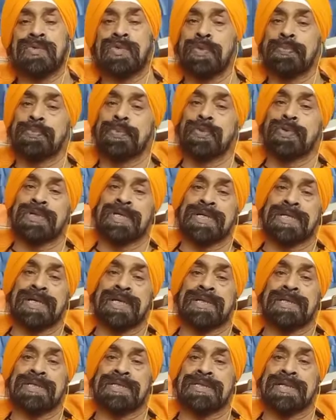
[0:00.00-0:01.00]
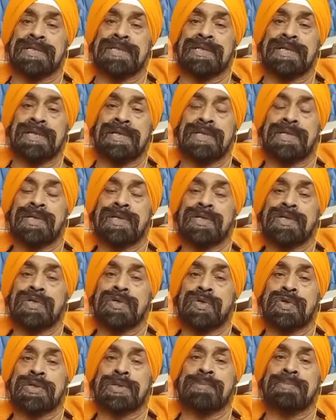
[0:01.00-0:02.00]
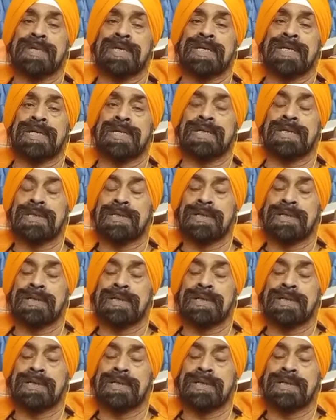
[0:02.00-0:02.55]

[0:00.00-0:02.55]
वो पूरी करनी चाहिए क्योंकि मेरे